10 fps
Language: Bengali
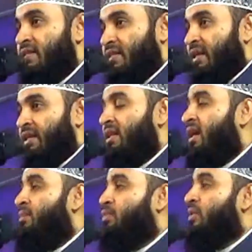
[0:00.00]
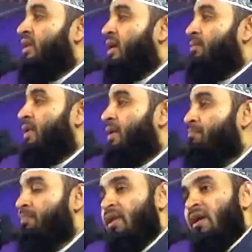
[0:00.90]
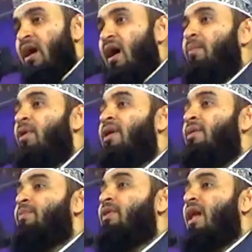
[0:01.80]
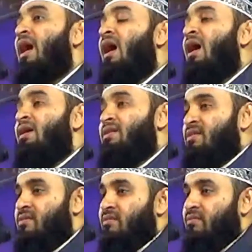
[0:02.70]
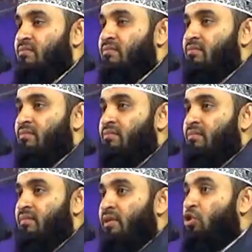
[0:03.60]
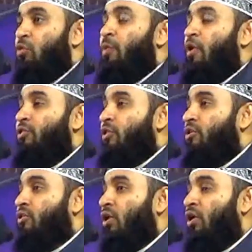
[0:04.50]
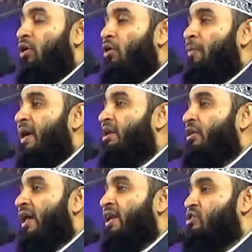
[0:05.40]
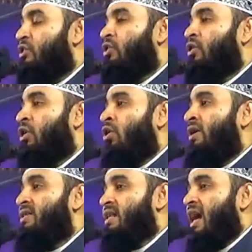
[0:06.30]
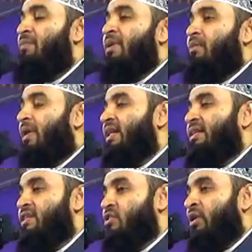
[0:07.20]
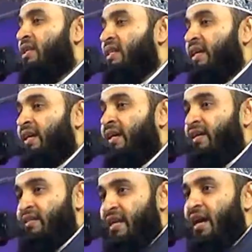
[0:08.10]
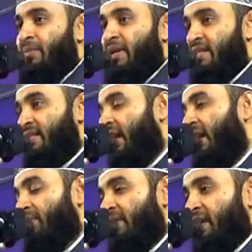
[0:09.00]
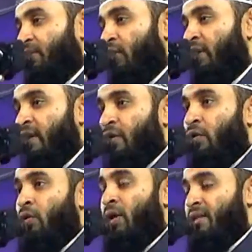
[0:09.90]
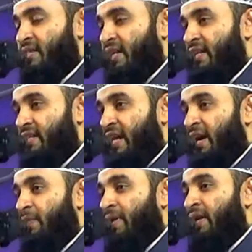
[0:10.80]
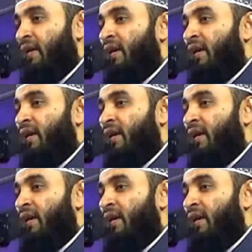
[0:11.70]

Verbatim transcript: সৈয়দনা আবদুল্লাহ ইবনে আমর ইবনুলাস গোপন তথ্য বের করার জন্য ওই সাহাবির বাড়িতে চলে যে সাহাবিকে সালাম দিয়ে বললেন ও আনসারি সাহাবি